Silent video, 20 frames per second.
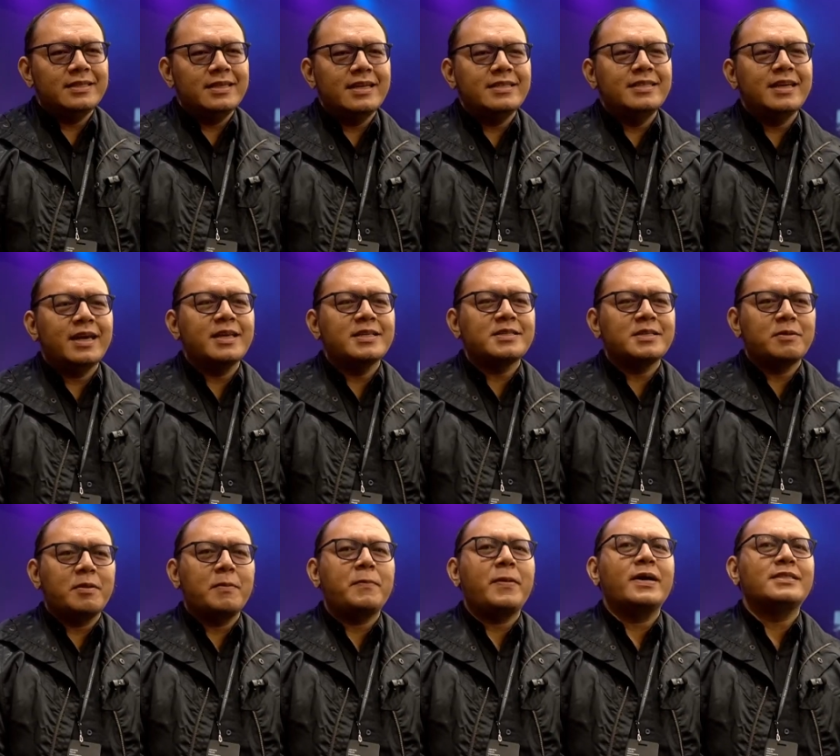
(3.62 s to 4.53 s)
diajakin
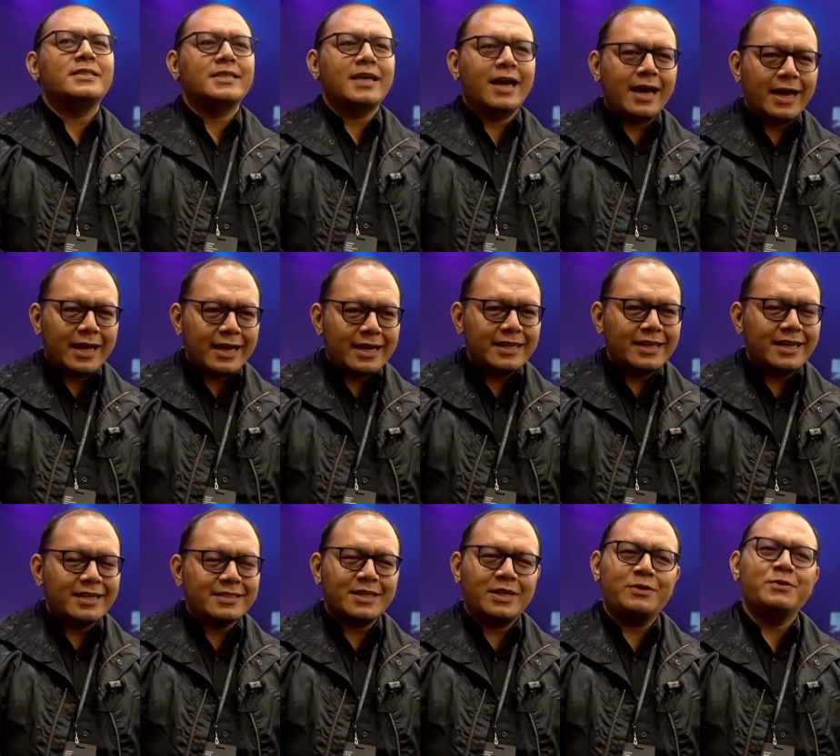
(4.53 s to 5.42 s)
sama pacar
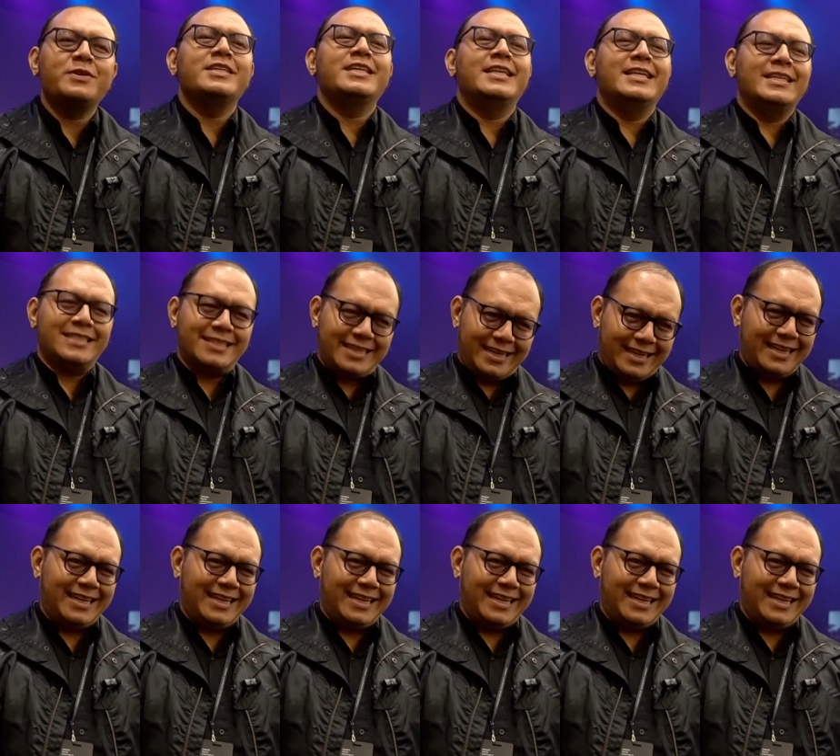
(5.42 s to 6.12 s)
yang sekarang udah jadi istri.